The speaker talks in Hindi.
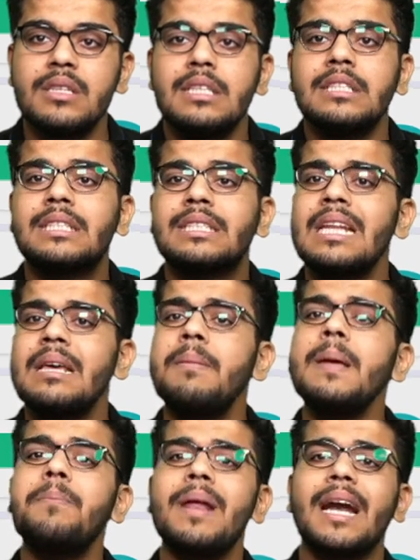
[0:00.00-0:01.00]
जितने
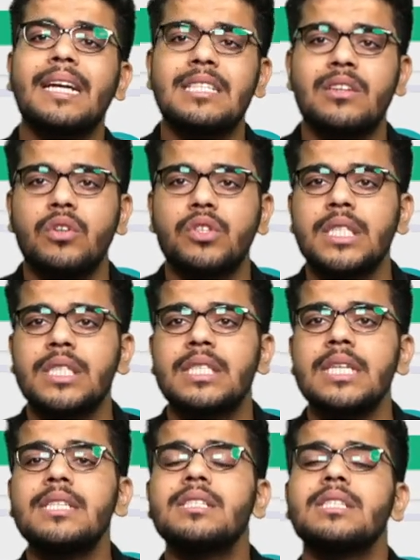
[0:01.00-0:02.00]
भी प्रैक्टिस क्वेश्चंस
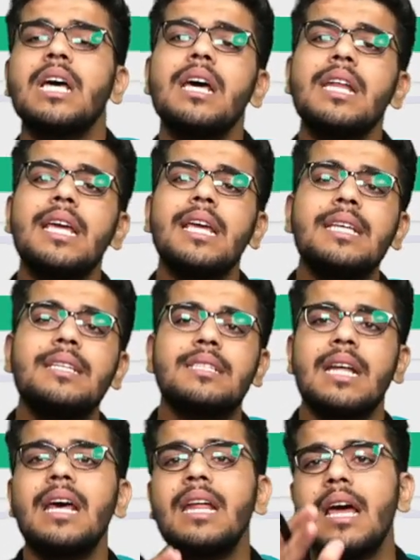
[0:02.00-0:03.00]
हैं सारे के
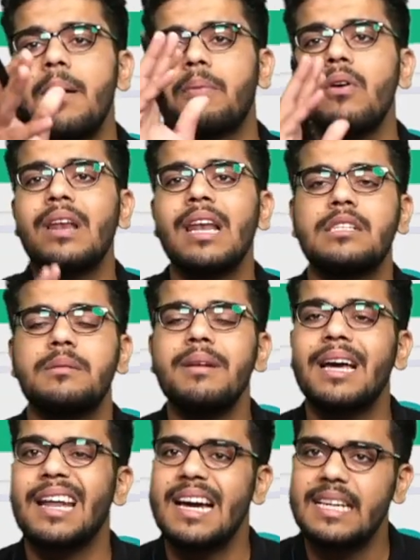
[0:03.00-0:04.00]
सारे आपको क्लास में
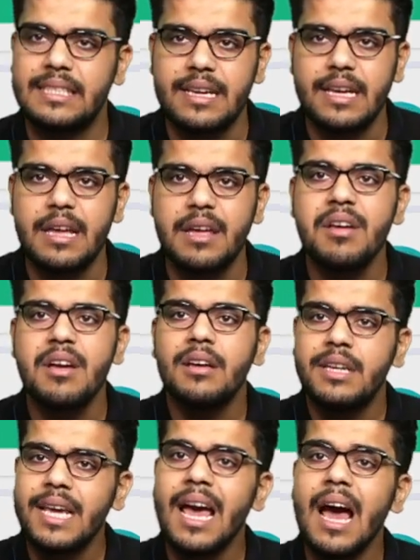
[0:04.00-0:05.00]
कराए जाएंगे
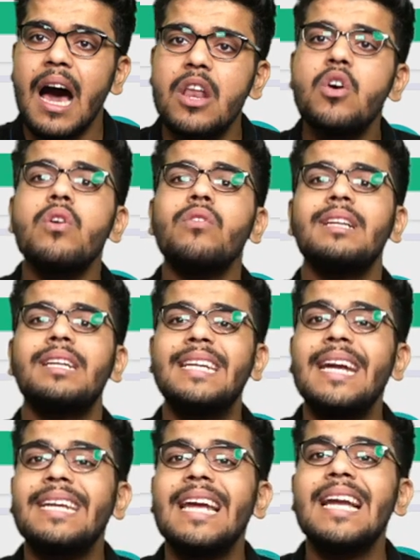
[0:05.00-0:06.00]
ठीक है अलोंग विद
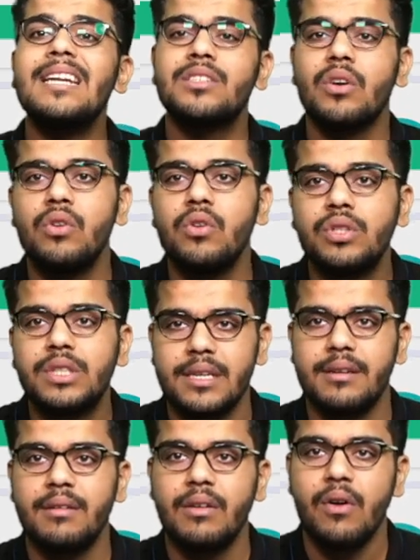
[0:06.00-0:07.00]
डिटेल्ड
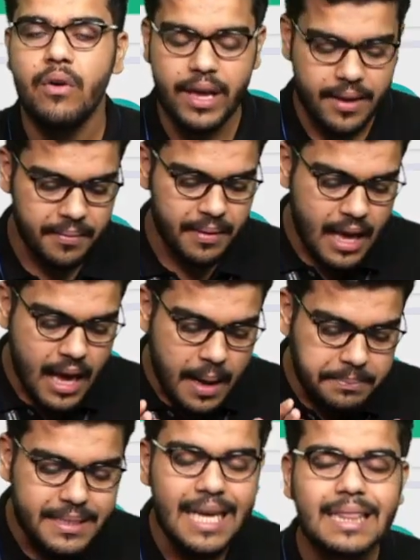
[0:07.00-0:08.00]
सॉल्यूशन ओके अब
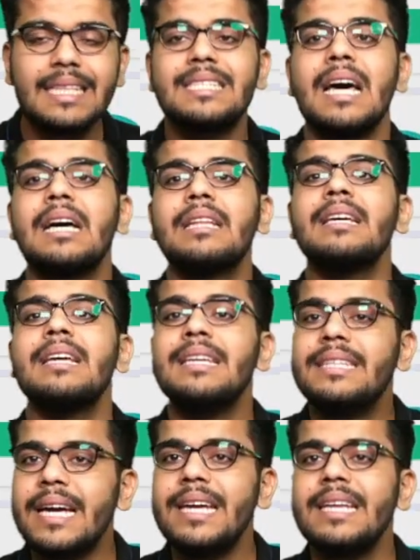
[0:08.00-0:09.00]
साथ ही साथ
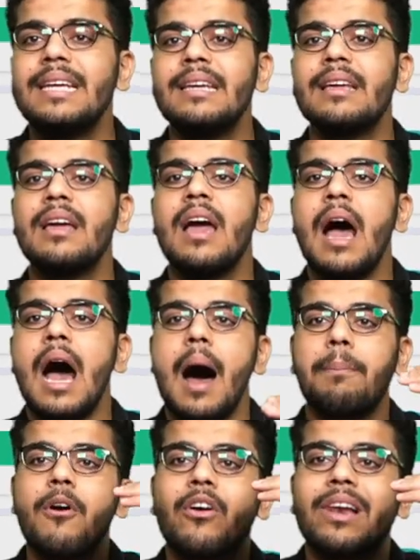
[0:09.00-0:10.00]
यही नहीं
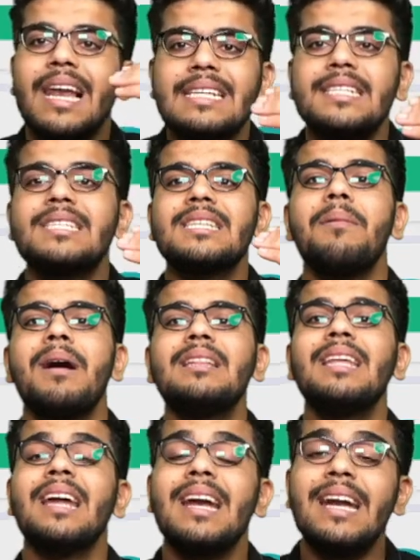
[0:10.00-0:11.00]
आपको क्लासेस के
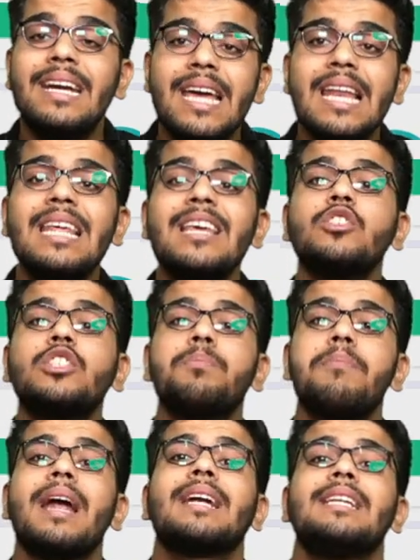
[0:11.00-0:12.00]
बाद डेली कुछ
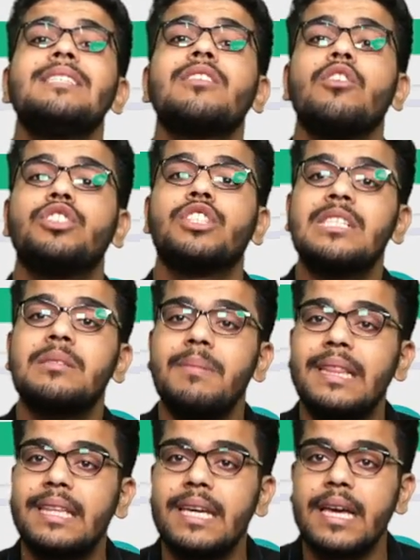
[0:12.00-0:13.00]
प्रैक्टिस क्वेश्चंस
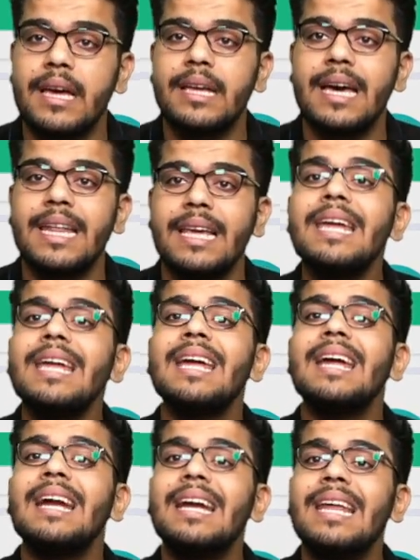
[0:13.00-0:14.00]
मिलते हैं यानी कि
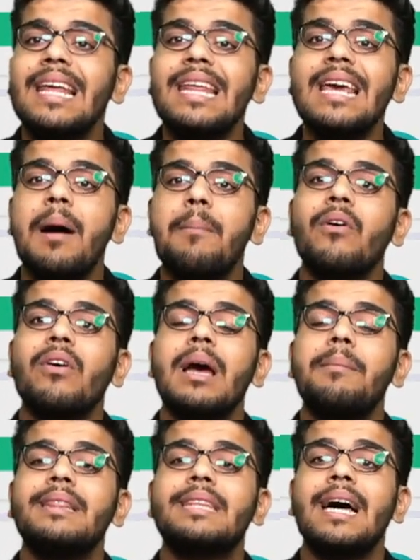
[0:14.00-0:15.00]
डेली आपको क्या
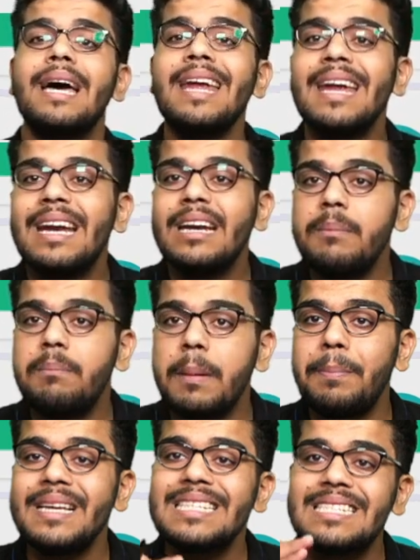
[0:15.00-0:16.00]
मिलता है
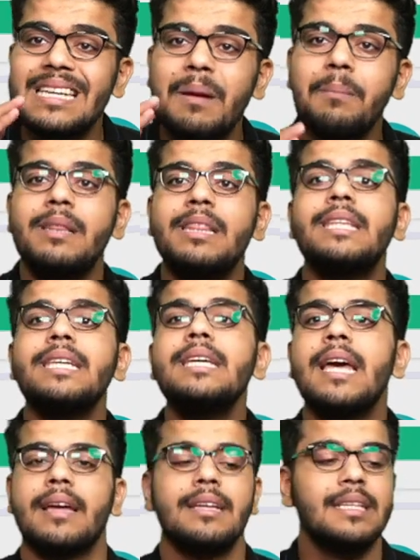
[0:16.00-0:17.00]
डीपीपीज मिलती
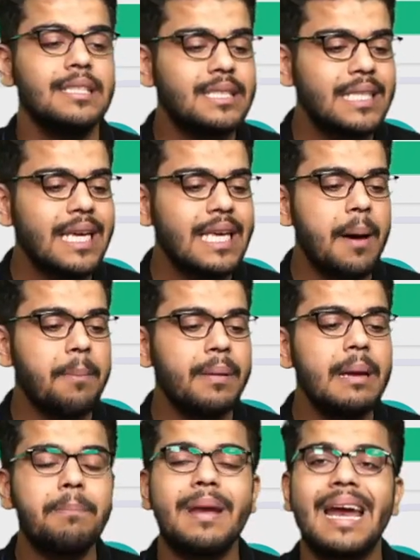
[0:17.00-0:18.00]
हैं जिससे कि आपकी
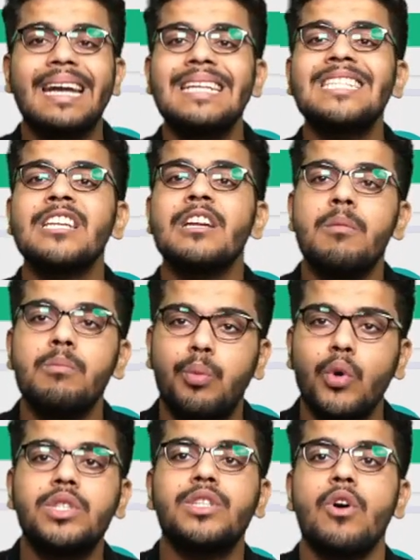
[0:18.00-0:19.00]
प्रैक्टिस
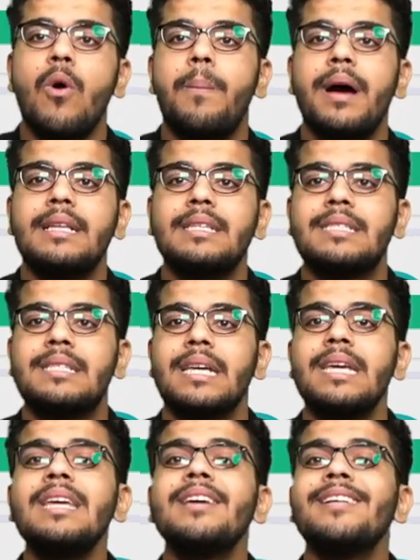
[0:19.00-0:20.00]
बूस्ट हो पाए जिससे
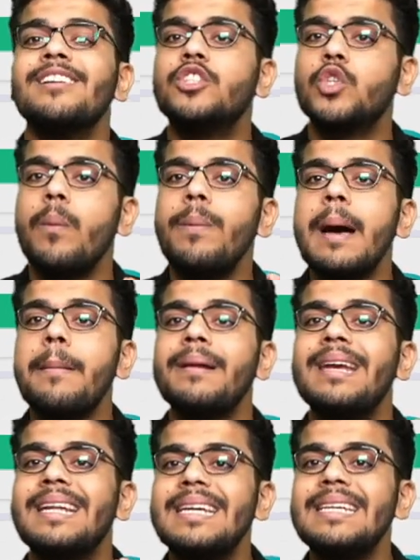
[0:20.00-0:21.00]
कि जो भी आपने
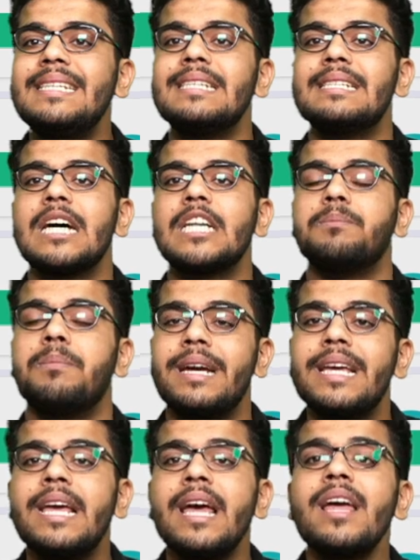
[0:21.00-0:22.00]
नई चीजें आज पढ़ी
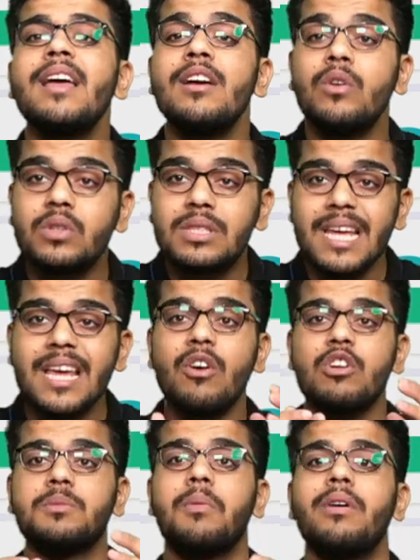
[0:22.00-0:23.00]
हैं उसके
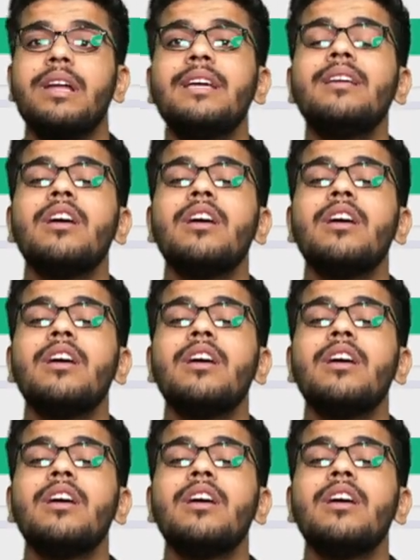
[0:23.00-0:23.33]
कोरस्पॉन्डिंग